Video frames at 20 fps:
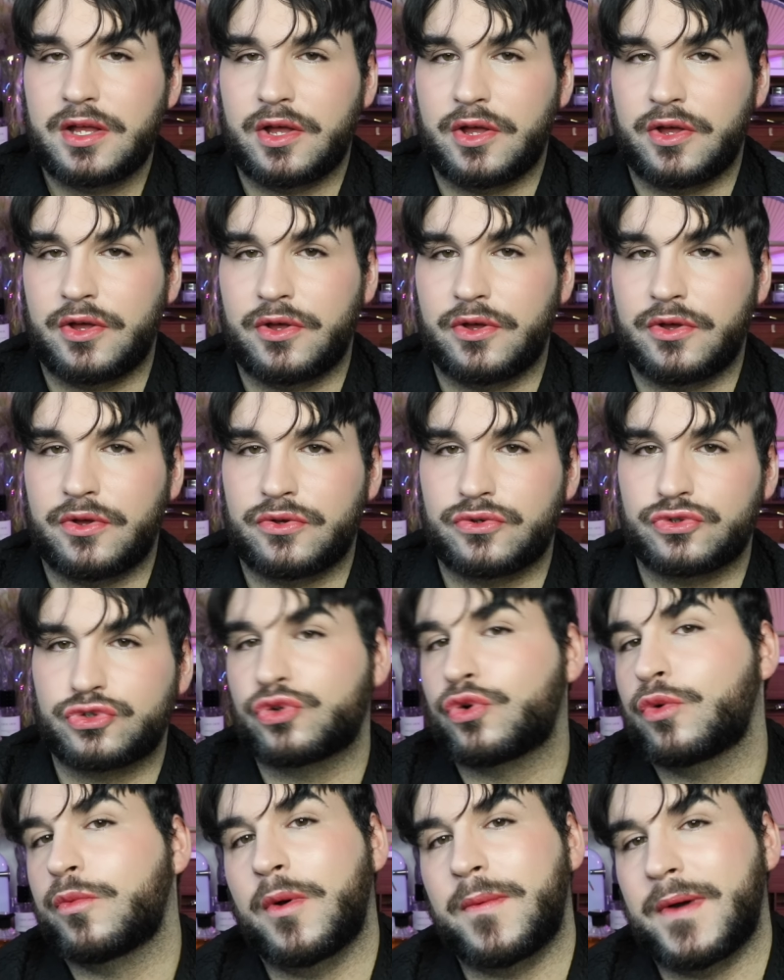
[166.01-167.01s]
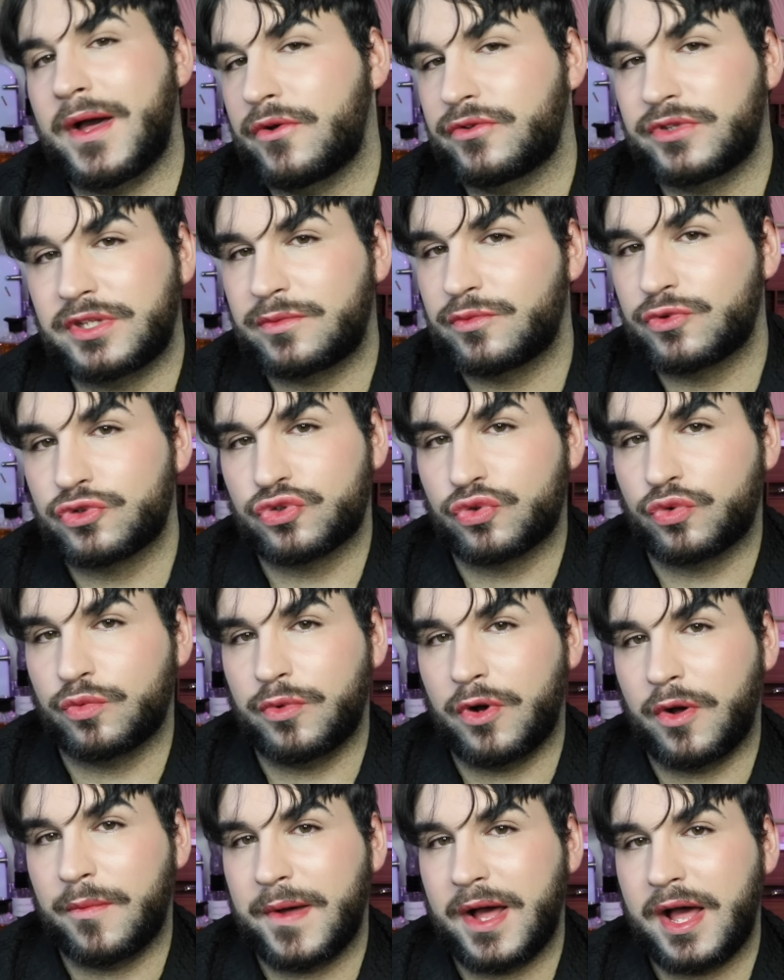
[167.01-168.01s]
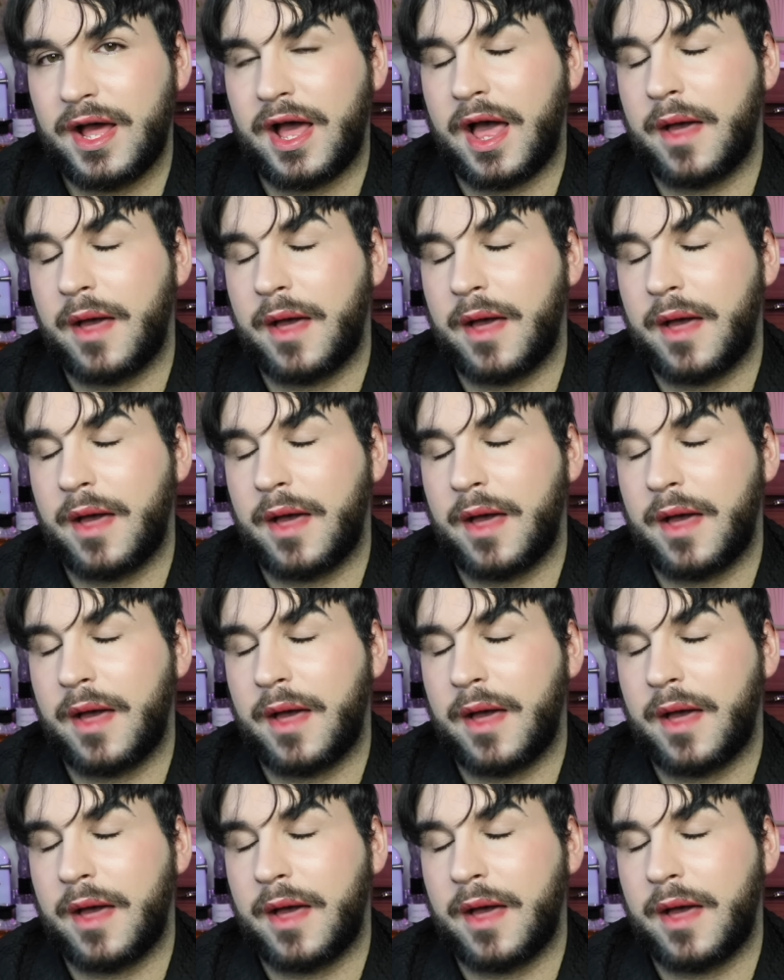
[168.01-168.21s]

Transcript: euh, je comprends pas. Honnêtement, je comprends pas.